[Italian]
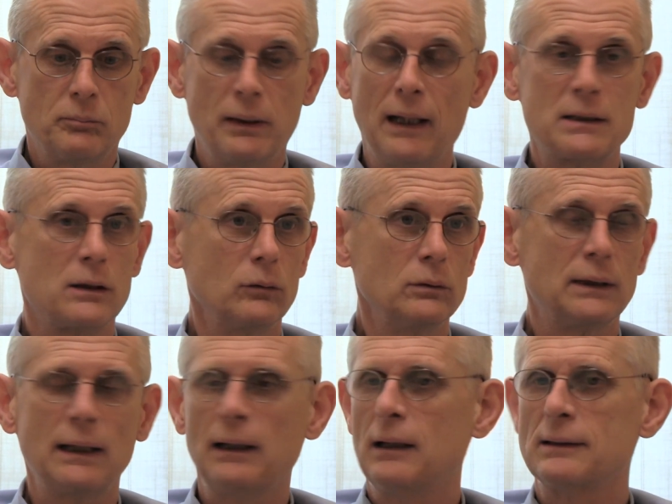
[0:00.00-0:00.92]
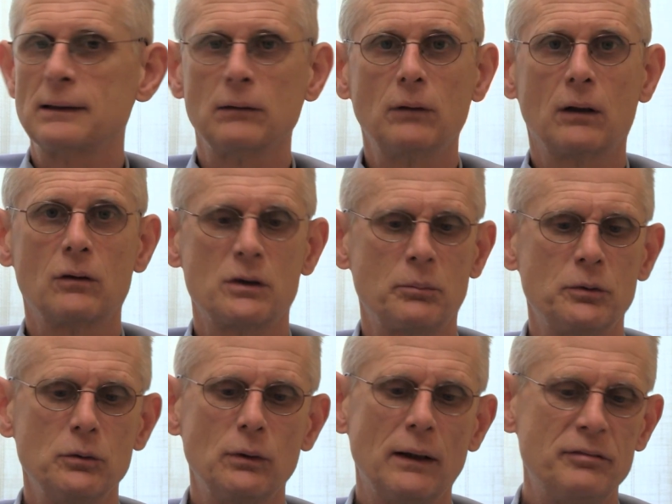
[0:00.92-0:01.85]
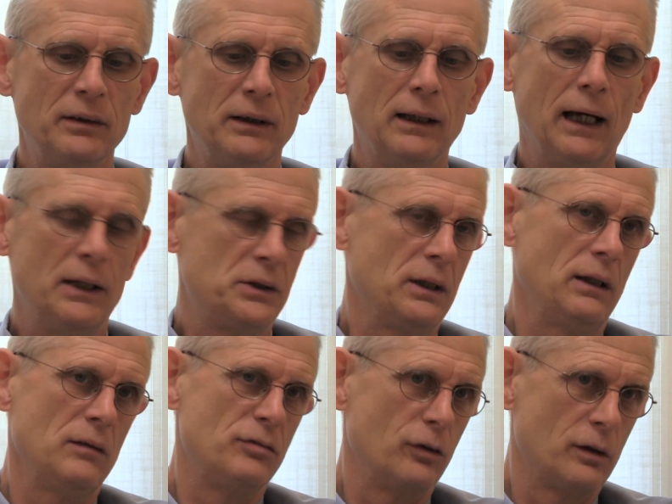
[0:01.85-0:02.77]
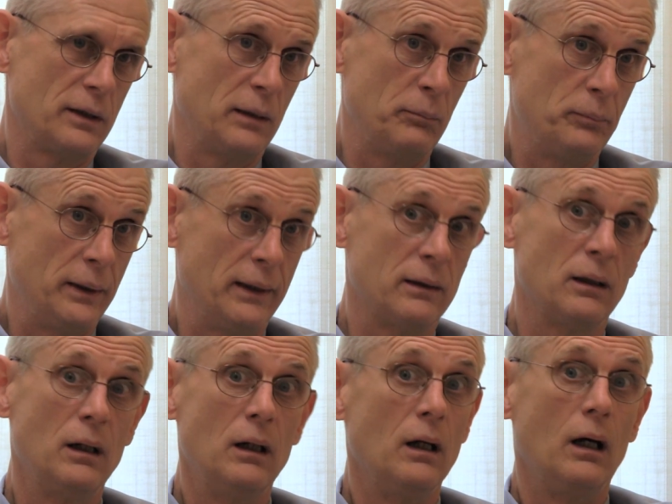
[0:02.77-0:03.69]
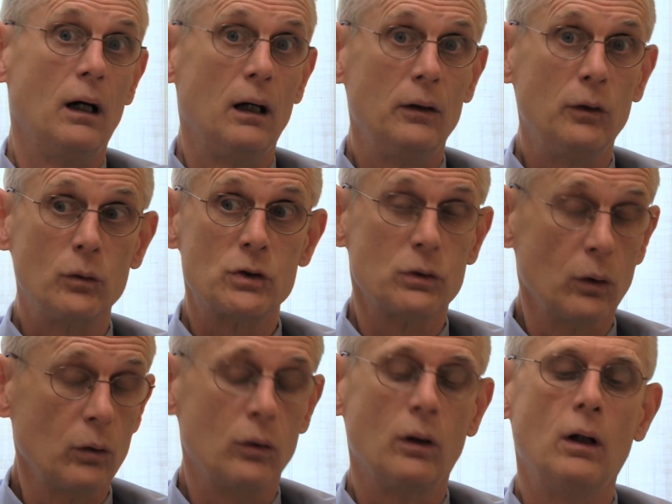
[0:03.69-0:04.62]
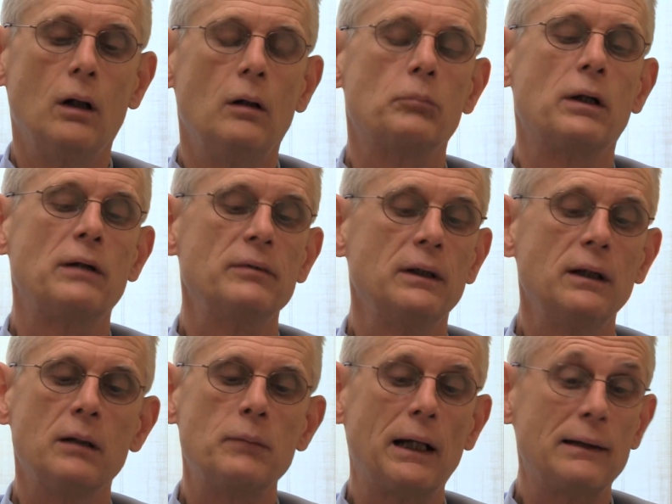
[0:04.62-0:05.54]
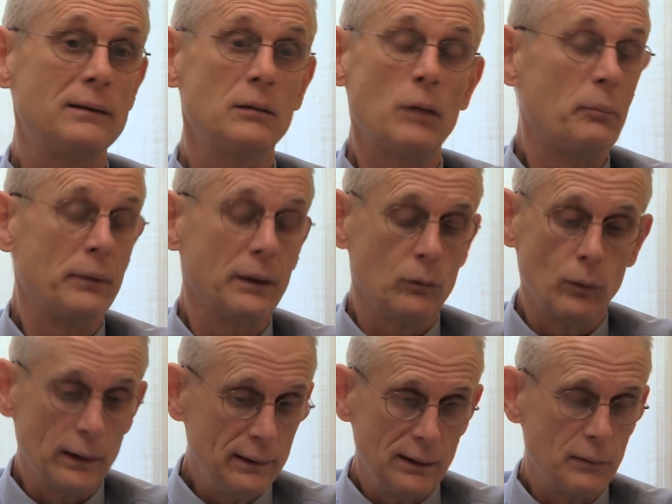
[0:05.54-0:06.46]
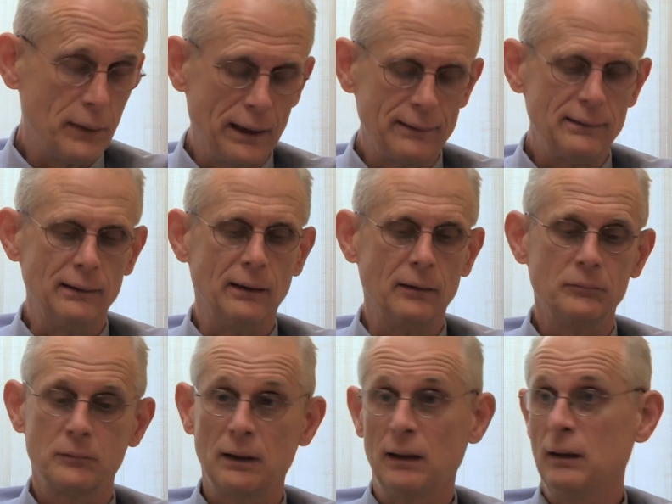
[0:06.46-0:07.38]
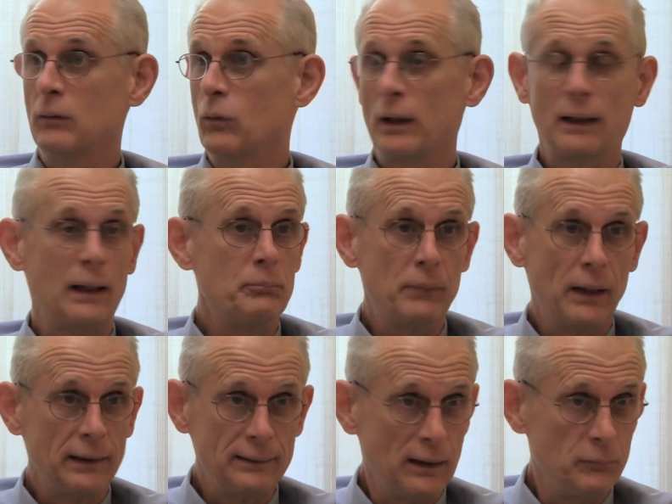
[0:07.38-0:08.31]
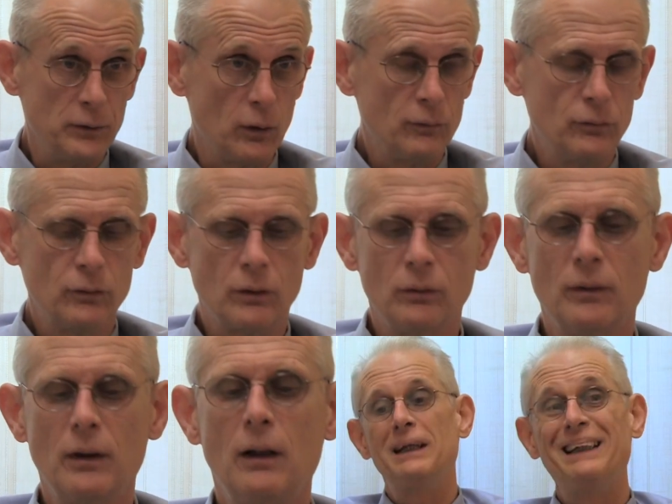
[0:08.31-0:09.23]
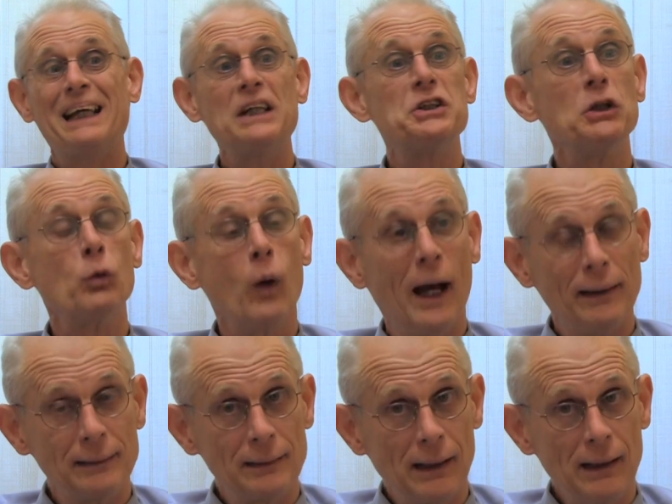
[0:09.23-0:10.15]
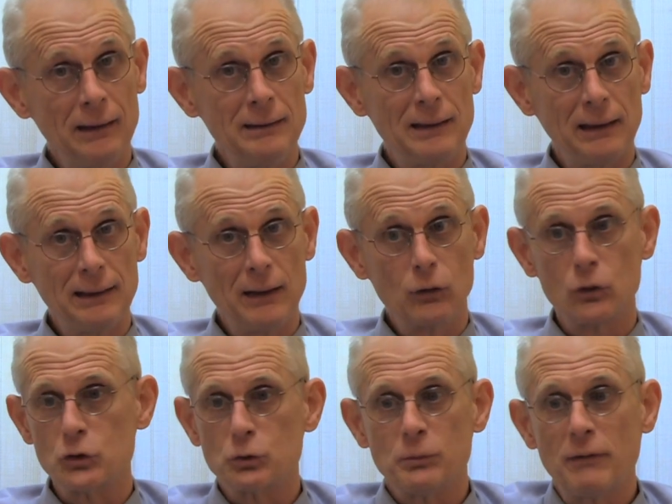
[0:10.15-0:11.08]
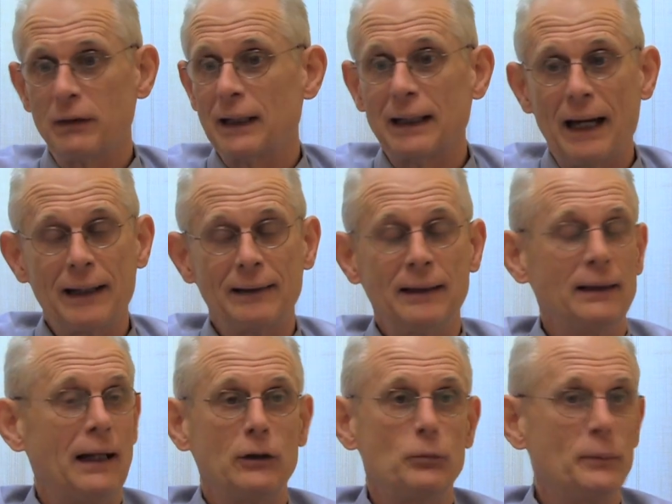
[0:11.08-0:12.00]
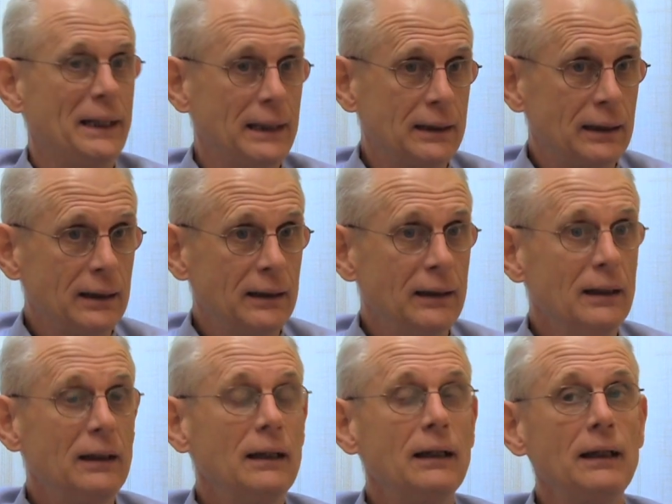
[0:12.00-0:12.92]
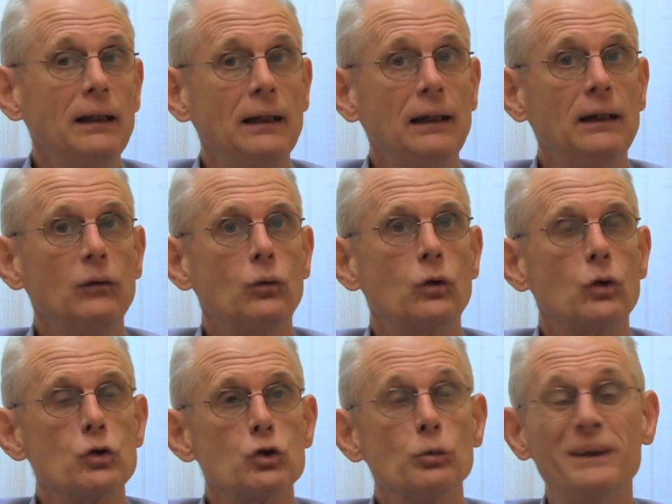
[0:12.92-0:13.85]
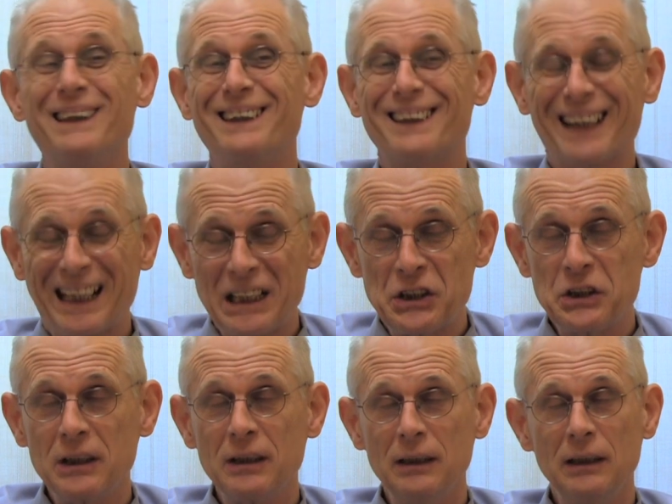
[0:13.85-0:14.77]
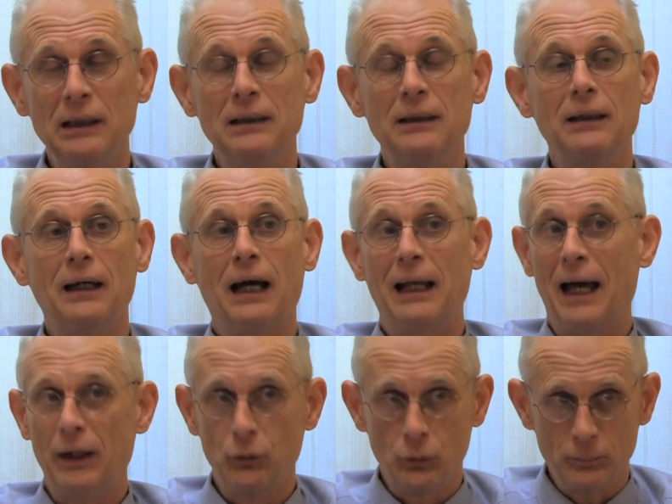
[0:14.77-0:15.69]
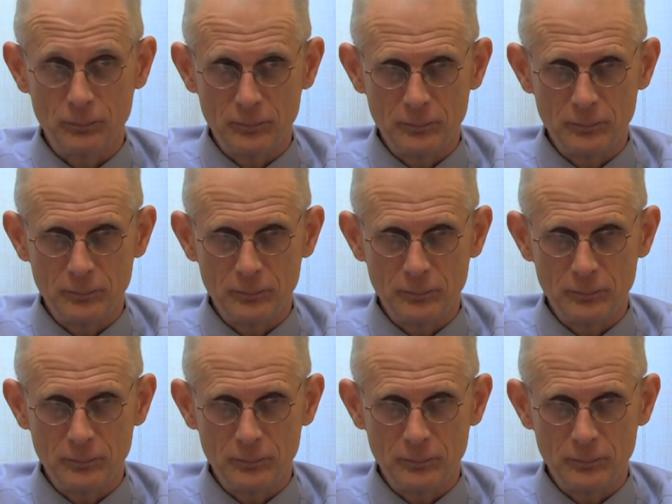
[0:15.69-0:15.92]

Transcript: Per la salute è la singola cosa più efficace e forte per non solo prevenire malattie ma per guarire malattie, che è gran parte del mio lavoro. Negli anni 50 l'italiano consumava la carne la domenica e un consumo di 13 kg all'anno.